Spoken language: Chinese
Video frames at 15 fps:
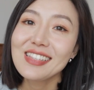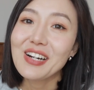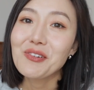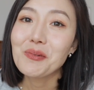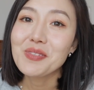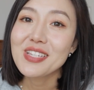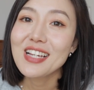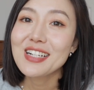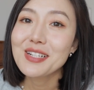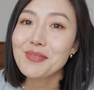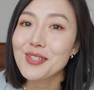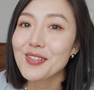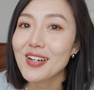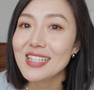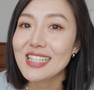那我们今天视
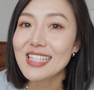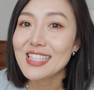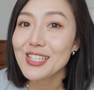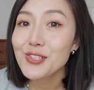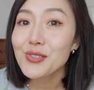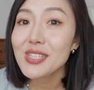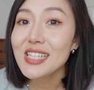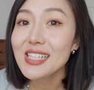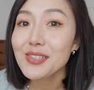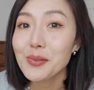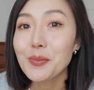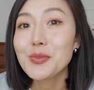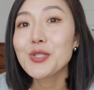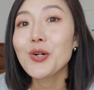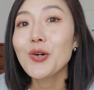频就到这里结束了，我
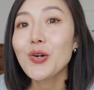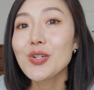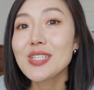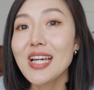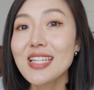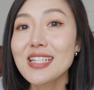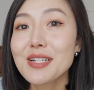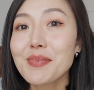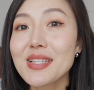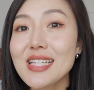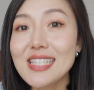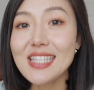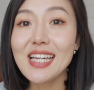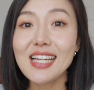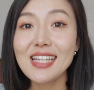们就下期视频
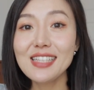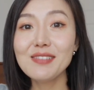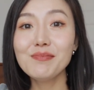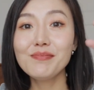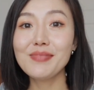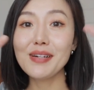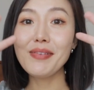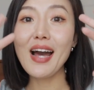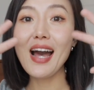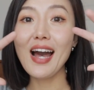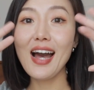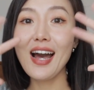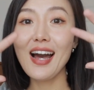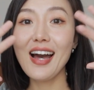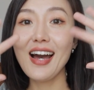再见，拜
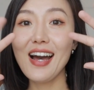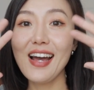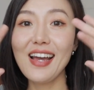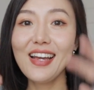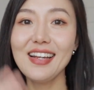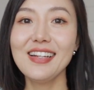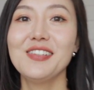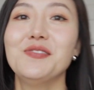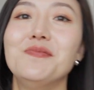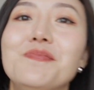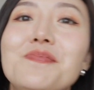拜。